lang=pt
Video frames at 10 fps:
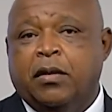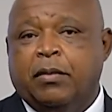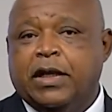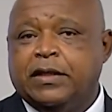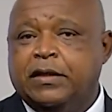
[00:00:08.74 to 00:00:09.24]

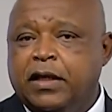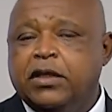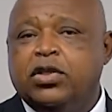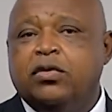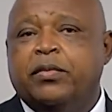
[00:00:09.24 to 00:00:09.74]
Mas
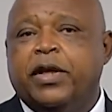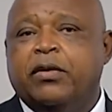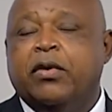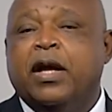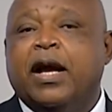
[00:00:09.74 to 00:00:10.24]
neste
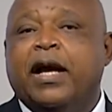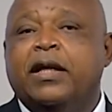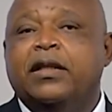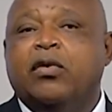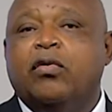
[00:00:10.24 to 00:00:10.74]
domingo
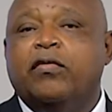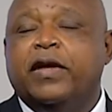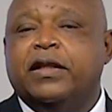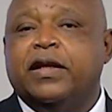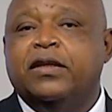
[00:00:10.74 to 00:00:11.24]
ainda
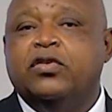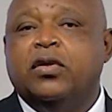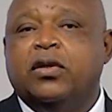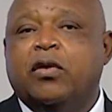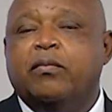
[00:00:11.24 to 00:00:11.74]
houve a
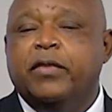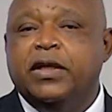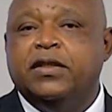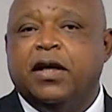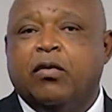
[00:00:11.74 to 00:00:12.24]
tradicional
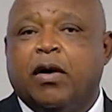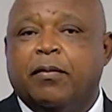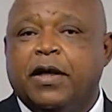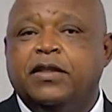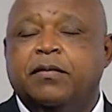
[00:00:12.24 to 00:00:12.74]
missa com
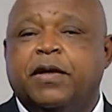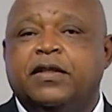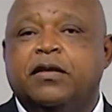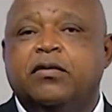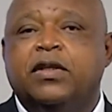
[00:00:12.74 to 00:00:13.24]
a
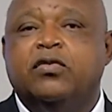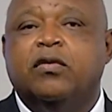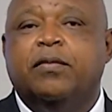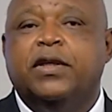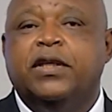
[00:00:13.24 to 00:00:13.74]
participação das
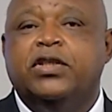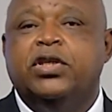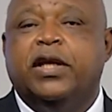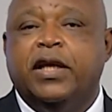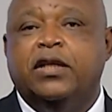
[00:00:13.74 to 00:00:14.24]
companhias
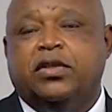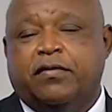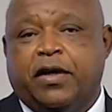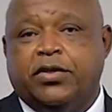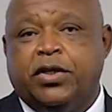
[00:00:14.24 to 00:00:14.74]
de reis
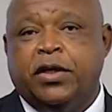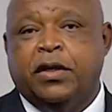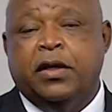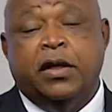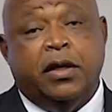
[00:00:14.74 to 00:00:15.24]
de Varginha,